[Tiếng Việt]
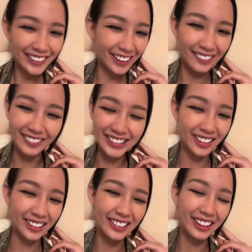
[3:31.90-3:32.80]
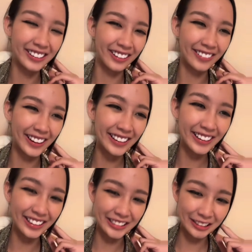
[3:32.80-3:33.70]
chứ không phải sổ không phải
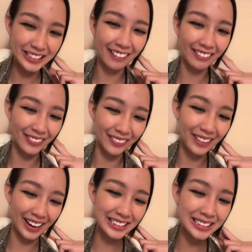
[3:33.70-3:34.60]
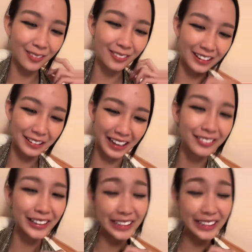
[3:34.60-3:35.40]
như là sổ sàng và mạnh mẽ xong vào thẳng